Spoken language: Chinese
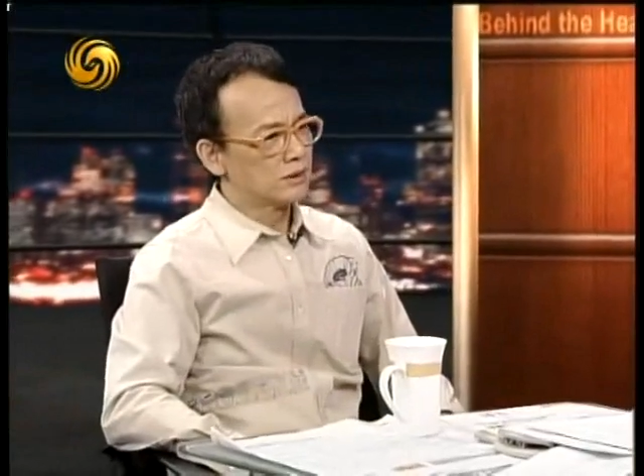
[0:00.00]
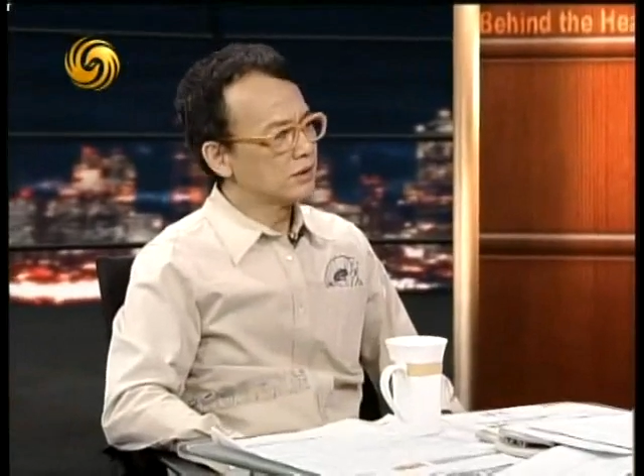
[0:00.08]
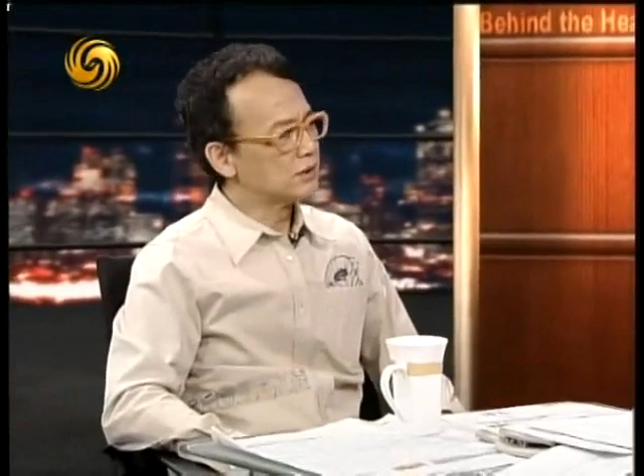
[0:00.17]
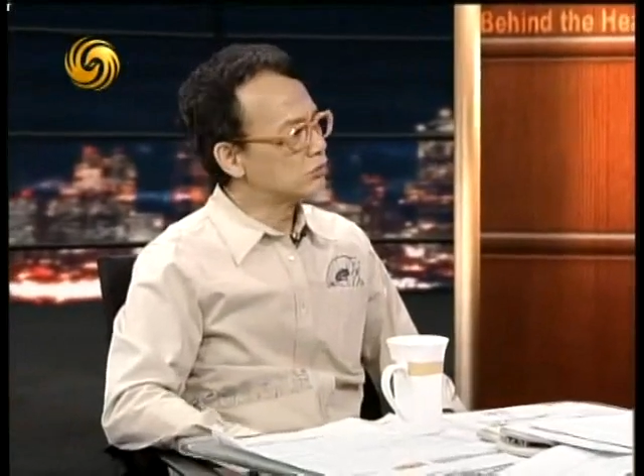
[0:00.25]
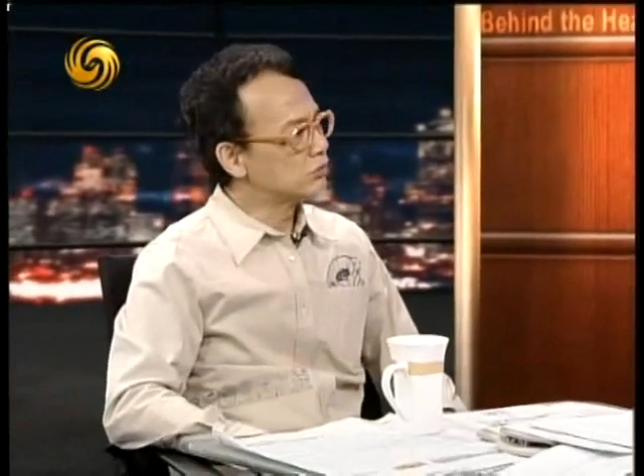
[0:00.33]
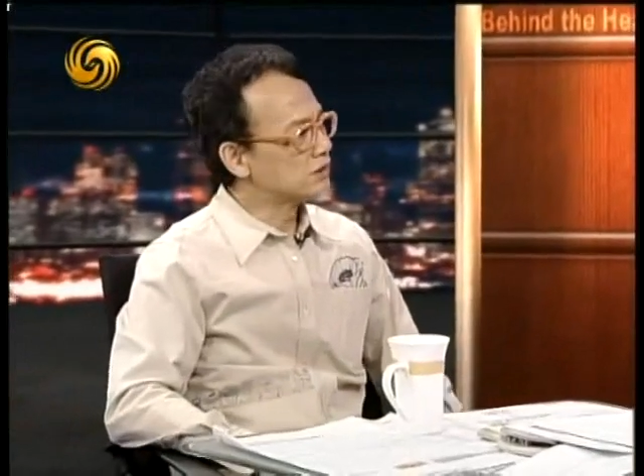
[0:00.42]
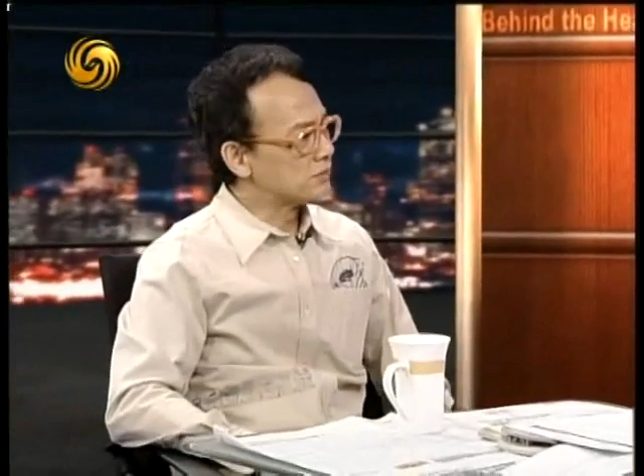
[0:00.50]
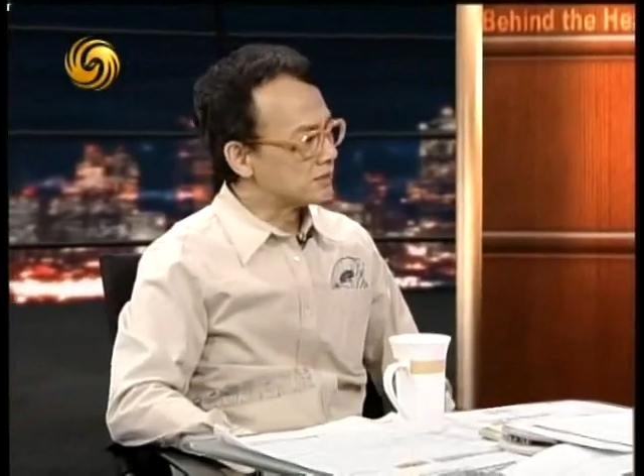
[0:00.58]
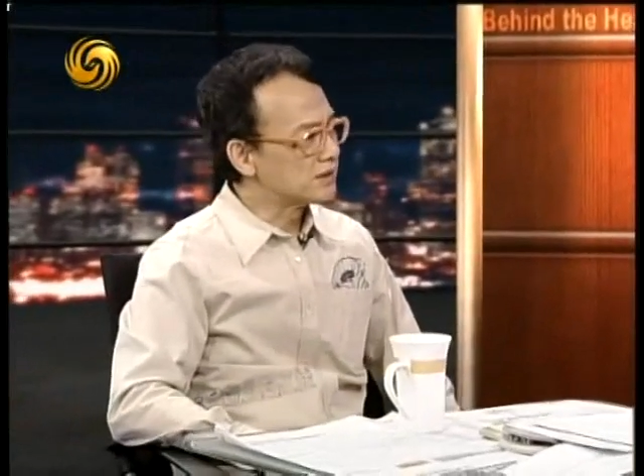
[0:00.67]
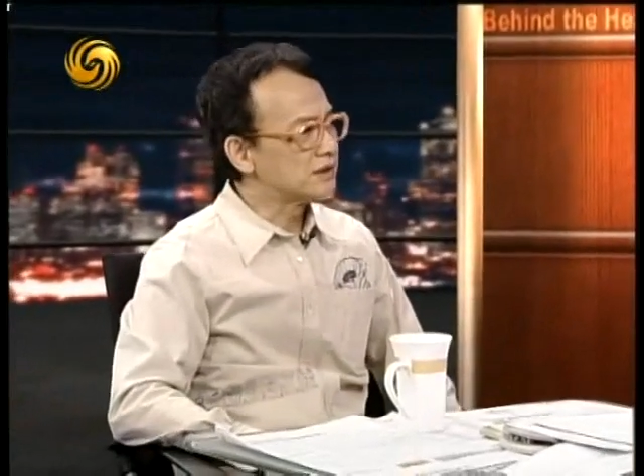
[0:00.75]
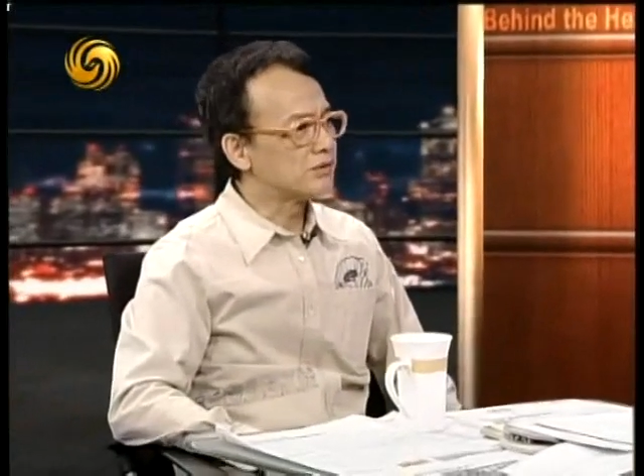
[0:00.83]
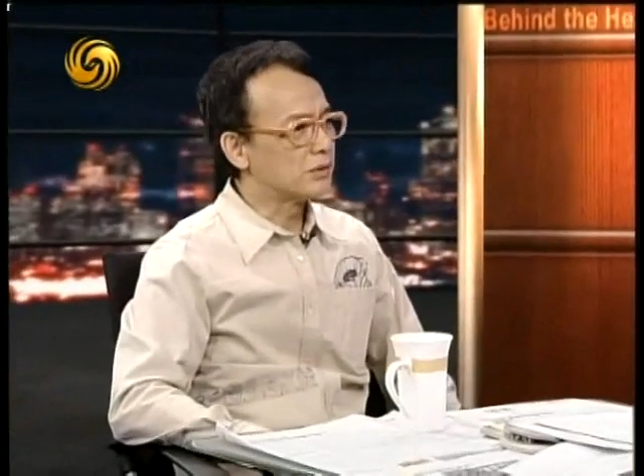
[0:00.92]
我到底做
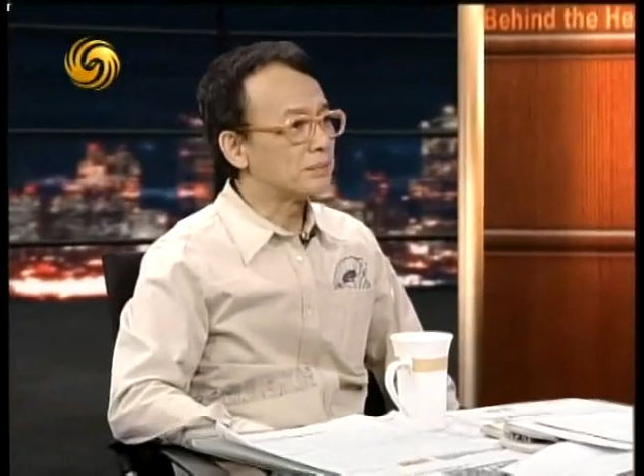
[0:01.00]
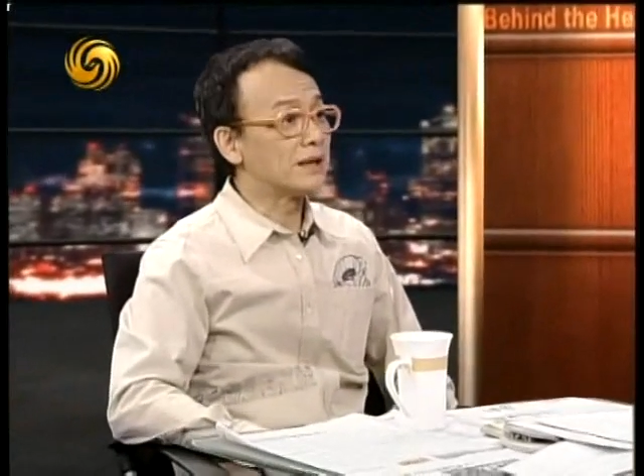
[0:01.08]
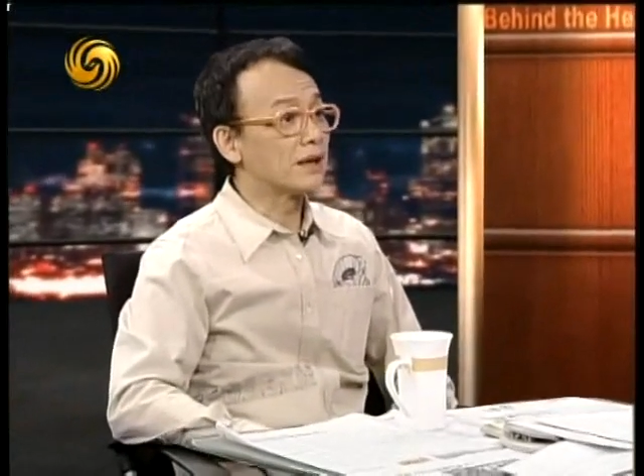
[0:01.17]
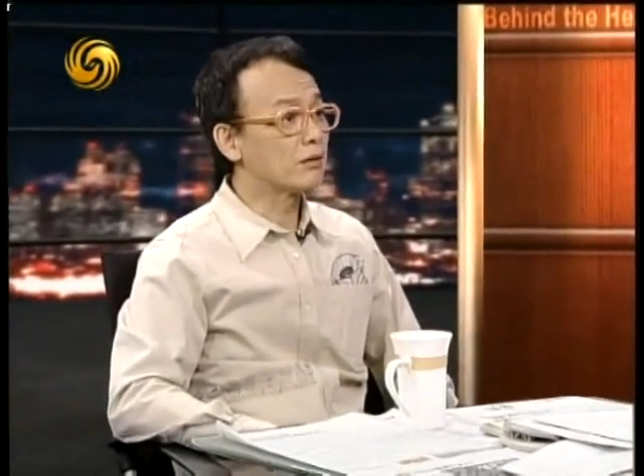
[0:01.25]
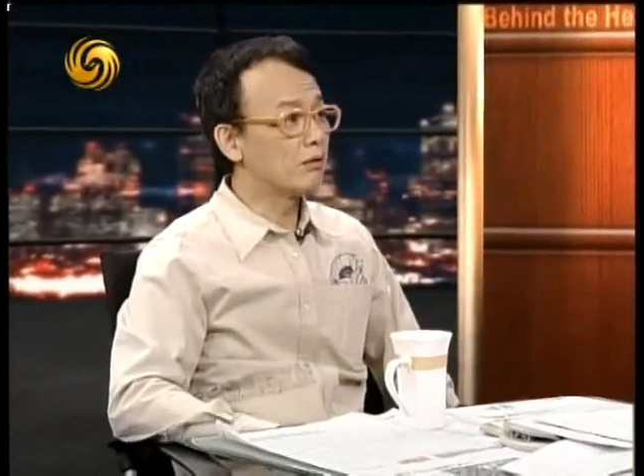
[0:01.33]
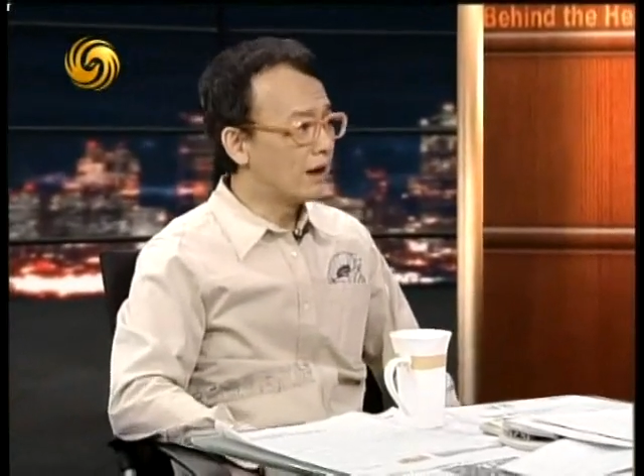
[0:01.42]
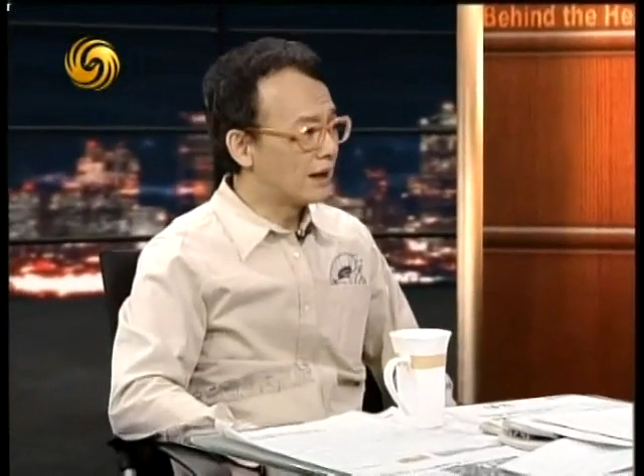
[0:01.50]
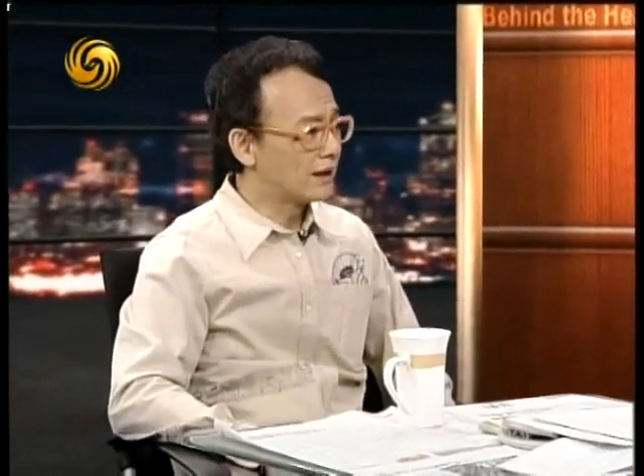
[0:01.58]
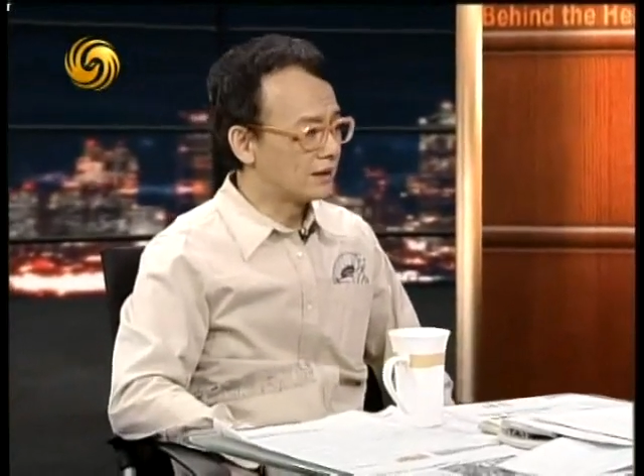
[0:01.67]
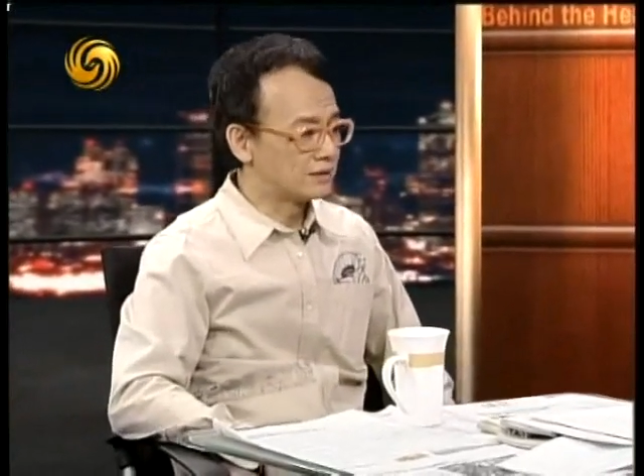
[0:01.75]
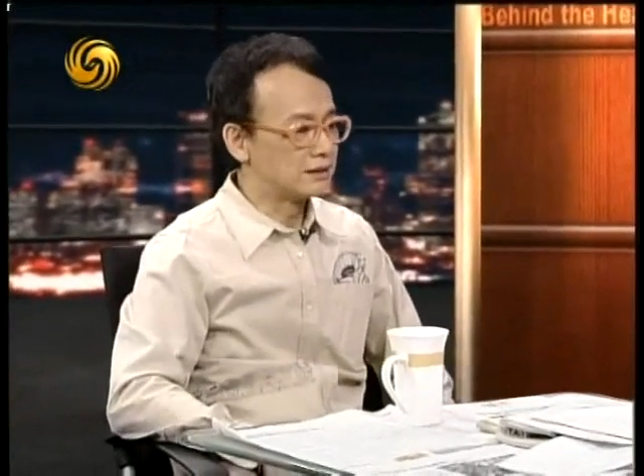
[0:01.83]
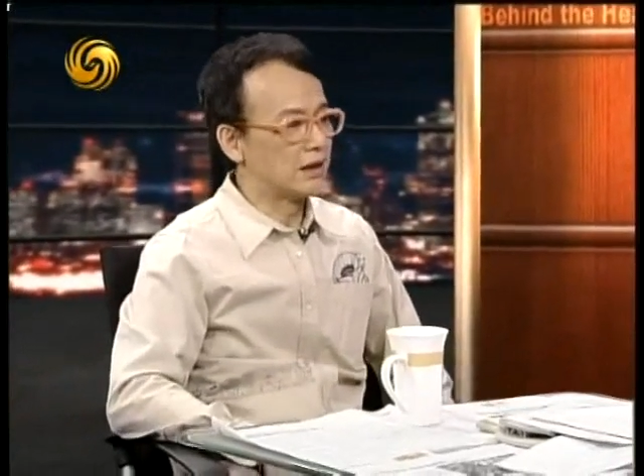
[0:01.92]
什么事情会比较
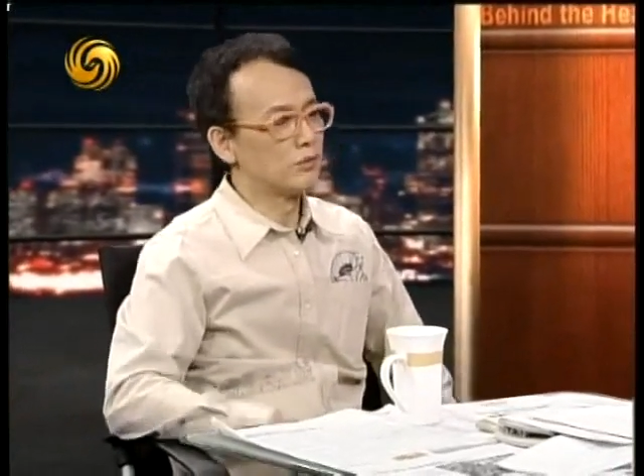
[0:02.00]
快乐？